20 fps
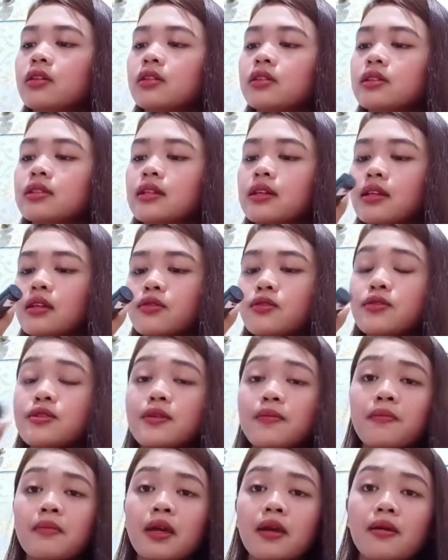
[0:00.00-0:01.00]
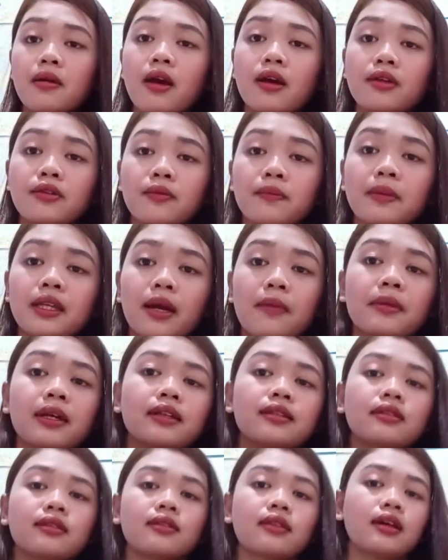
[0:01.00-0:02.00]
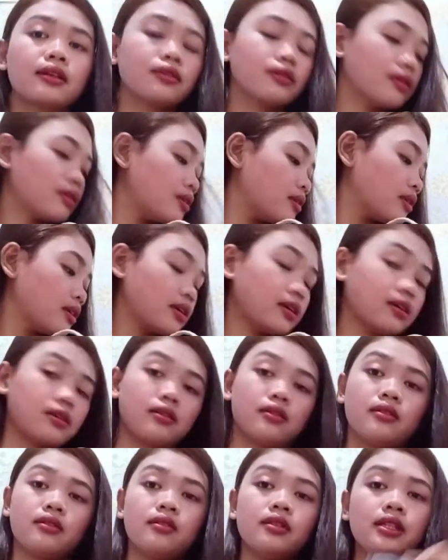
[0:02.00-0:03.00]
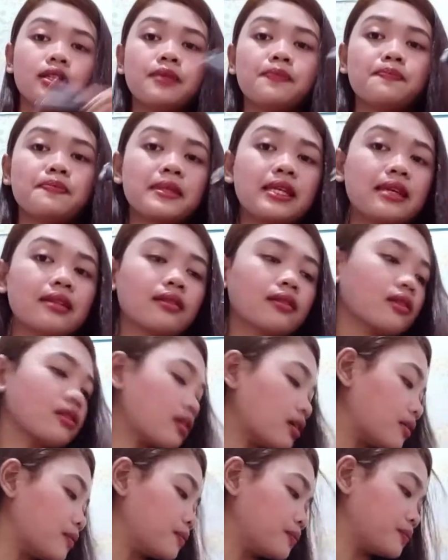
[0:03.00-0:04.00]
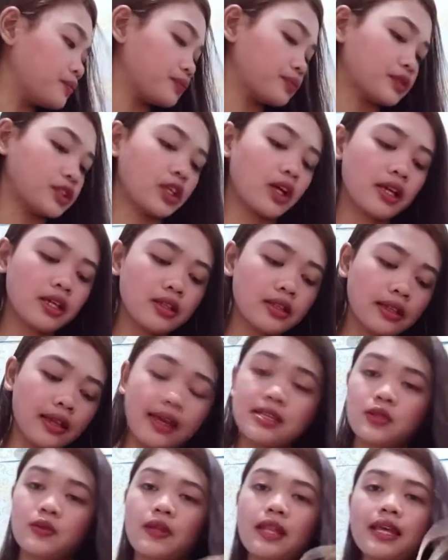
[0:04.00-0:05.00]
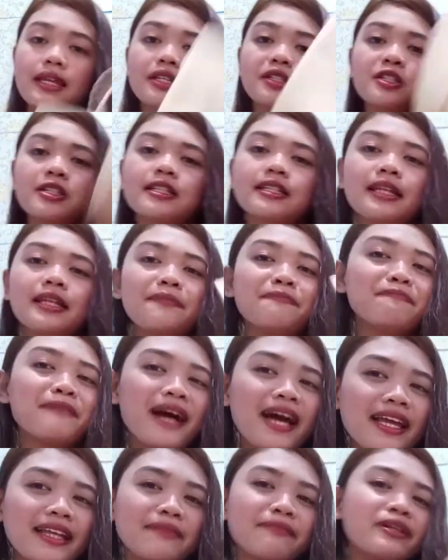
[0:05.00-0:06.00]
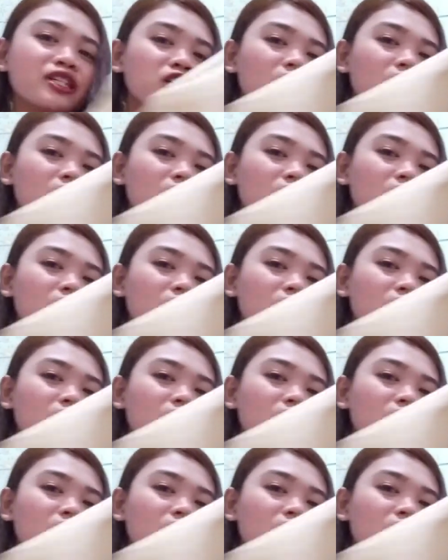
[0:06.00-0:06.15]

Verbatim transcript: Sa rin to sa may, ano, pinakamagandang ano lip tint. So, ayun guys, lunch na laman. Mas